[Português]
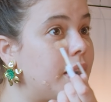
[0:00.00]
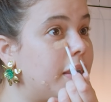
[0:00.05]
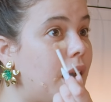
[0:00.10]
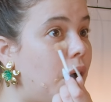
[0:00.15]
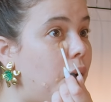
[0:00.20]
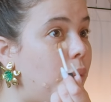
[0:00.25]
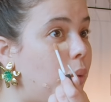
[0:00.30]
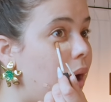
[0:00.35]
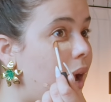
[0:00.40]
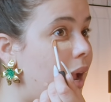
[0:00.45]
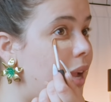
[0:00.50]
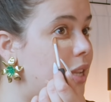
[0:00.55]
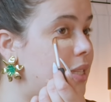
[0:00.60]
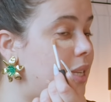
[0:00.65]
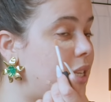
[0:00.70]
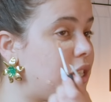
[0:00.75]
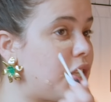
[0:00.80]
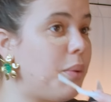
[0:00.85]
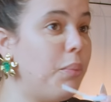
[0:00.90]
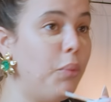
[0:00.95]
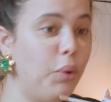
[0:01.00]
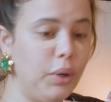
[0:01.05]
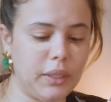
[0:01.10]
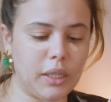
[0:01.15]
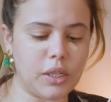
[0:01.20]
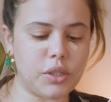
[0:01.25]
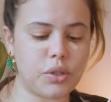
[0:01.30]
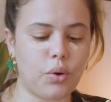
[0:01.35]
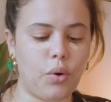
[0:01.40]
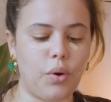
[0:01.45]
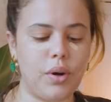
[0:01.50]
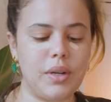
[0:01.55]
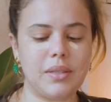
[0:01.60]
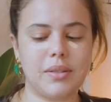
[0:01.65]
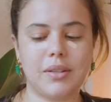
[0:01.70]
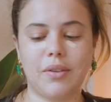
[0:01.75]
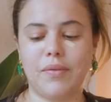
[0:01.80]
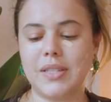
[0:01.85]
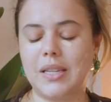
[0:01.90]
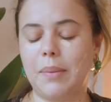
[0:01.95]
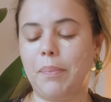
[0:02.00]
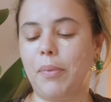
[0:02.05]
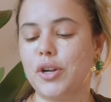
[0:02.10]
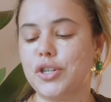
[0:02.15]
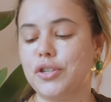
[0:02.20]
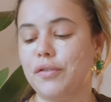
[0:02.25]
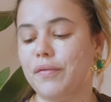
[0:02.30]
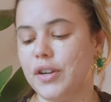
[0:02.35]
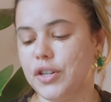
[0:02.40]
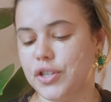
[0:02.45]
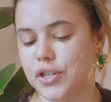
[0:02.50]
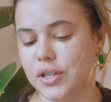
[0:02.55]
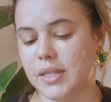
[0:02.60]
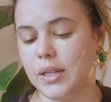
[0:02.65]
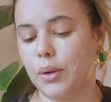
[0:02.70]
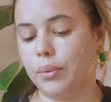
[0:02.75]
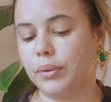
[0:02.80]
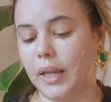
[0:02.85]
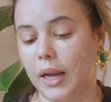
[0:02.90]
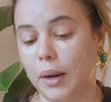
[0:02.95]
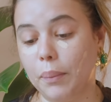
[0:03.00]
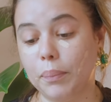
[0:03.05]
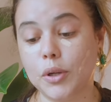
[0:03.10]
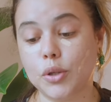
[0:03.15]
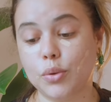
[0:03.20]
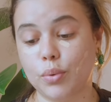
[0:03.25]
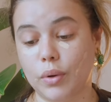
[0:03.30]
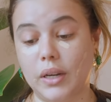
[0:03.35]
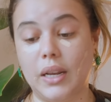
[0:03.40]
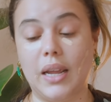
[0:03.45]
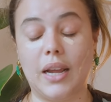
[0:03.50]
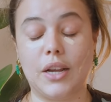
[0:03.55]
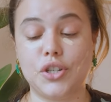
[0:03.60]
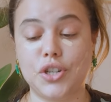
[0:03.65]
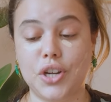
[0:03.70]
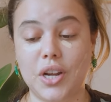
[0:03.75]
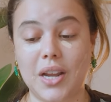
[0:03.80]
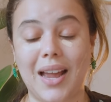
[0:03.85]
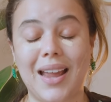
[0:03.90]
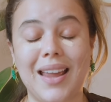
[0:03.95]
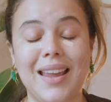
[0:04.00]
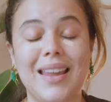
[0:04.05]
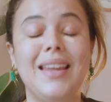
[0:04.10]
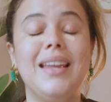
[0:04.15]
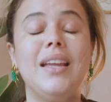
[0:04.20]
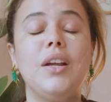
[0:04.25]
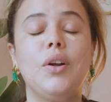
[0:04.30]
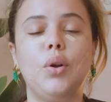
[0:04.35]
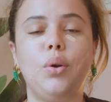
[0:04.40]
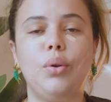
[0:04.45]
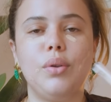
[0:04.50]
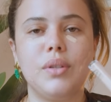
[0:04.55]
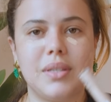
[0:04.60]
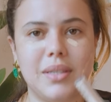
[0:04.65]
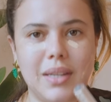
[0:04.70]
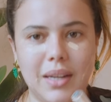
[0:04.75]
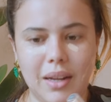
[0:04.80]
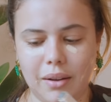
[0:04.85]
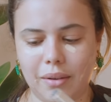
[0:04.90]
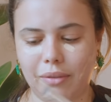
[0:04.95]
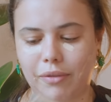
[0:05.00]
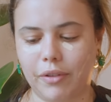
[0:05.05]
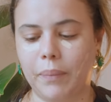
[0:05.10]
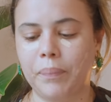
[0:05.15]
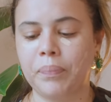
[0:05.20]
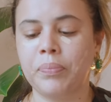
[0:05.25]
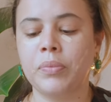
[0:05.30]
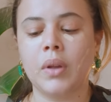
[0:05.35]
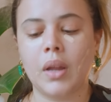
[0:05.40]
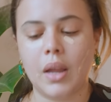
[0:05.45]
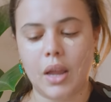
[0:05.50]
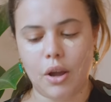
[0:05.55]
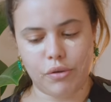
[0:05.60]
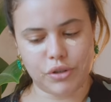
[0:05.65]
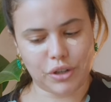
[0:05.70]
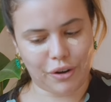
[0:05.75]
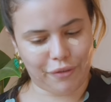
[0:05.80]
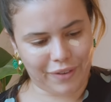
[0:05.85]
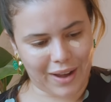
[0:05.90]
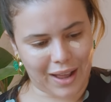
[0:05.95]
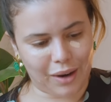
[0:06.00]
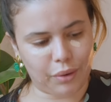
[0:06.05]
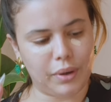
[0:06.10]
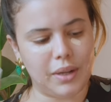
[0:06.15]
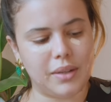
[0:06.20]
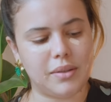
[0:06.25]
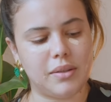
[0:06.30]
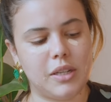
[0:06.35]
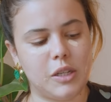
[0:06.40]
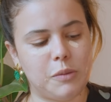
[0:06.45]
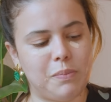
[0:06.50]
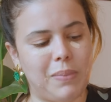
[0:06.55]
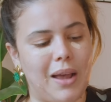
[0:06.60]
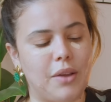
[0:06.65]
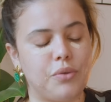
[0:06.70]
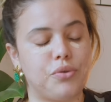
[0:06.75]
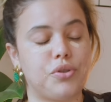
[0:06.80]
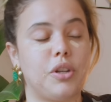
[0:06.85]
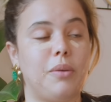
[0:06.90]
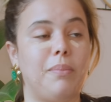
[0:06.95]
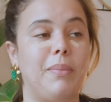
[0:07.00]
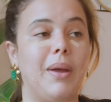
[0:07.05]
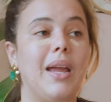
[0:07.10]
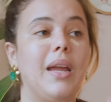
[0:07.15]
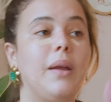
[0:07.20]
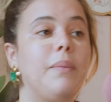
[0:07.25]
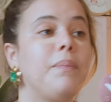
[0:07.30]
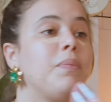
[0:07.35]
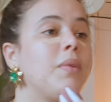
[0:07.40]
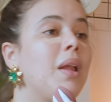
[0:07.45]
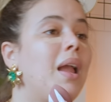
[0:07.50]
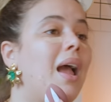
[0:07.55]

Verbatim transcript: Então, existem muitas coisas que você pode investir seu tempo e sua energia, e inclusive, eu já falo nesses espaços também,